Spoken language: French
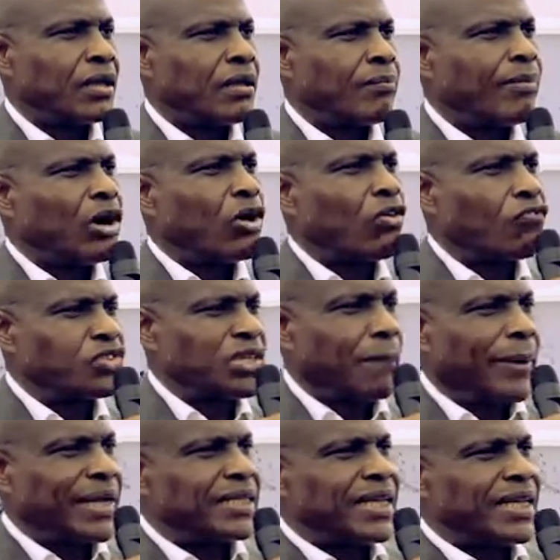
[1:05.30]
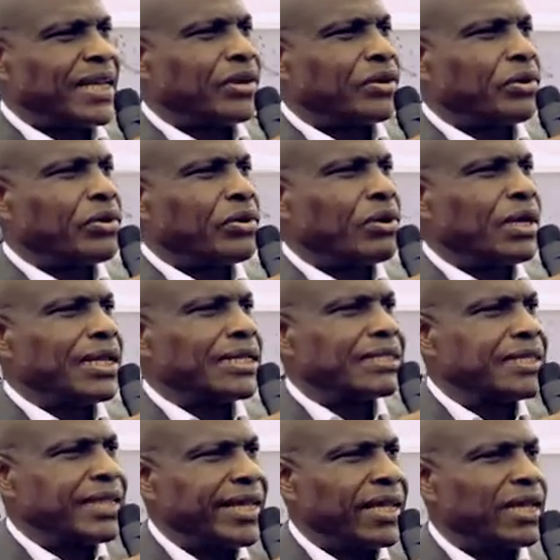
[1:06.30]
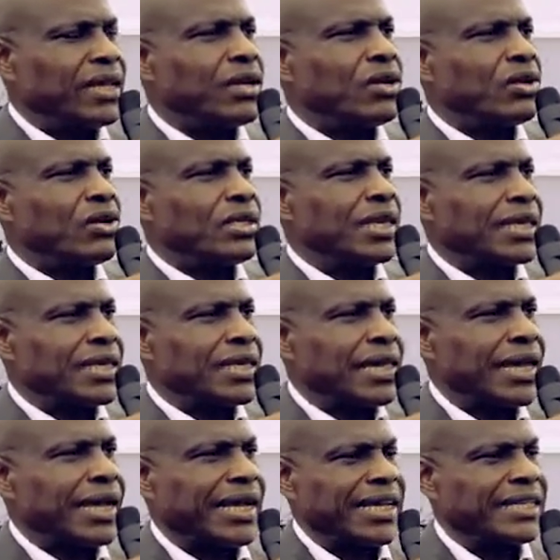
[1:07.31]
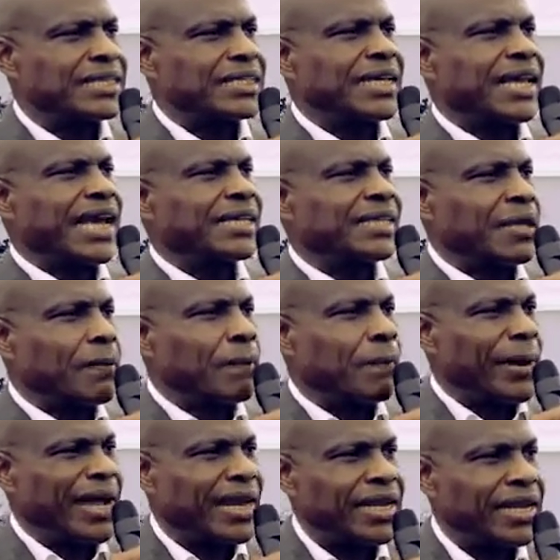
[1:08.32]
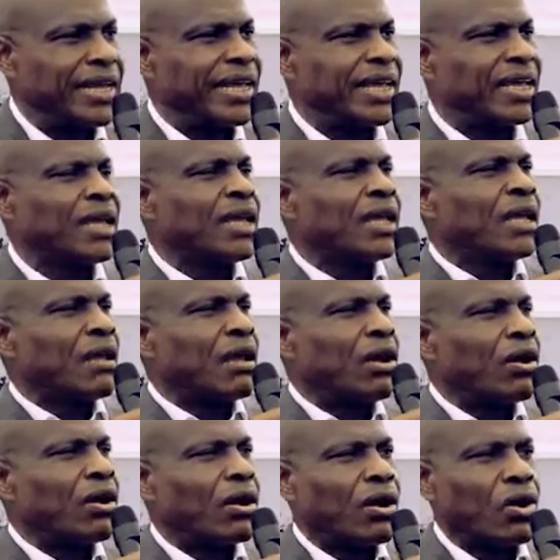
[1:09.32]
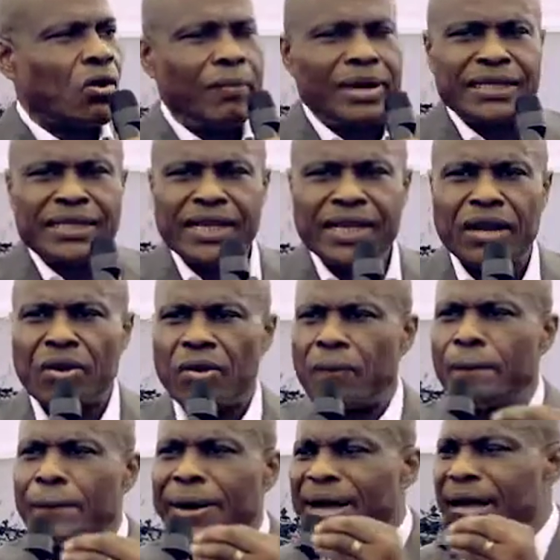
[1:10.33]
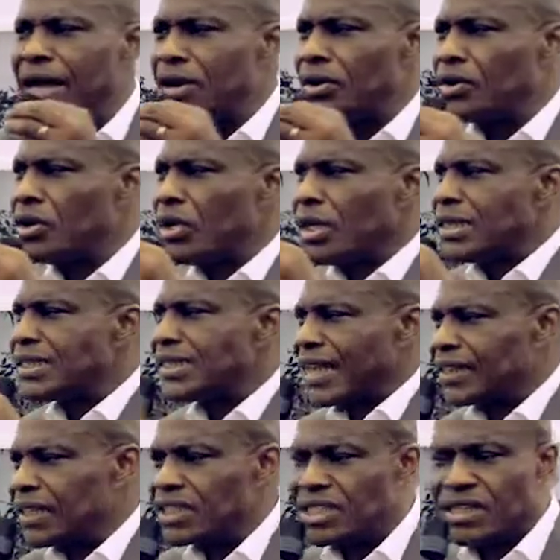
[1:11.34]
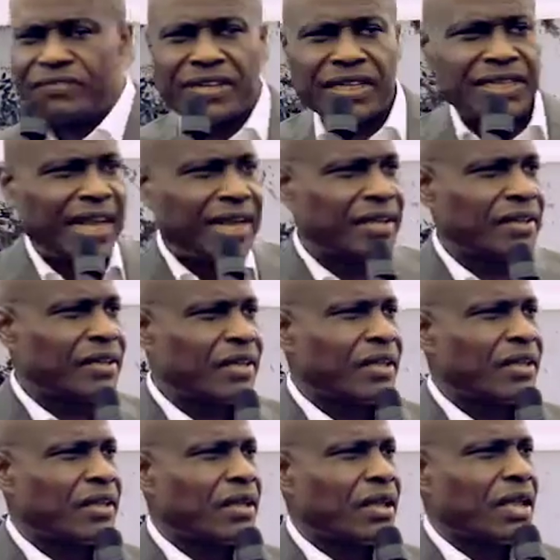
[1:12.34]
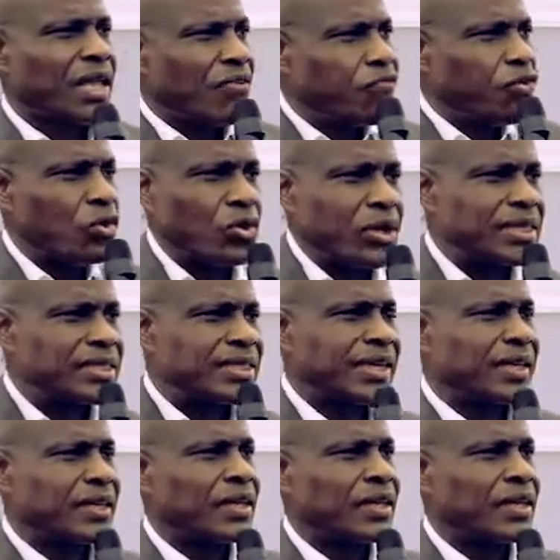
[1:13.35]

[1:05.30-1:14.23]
Mais on ne vous a pas dit que les deals de Kingakati a été parrainé, euh, comment dire, par certains chefs d'État. Et vous le connaissez.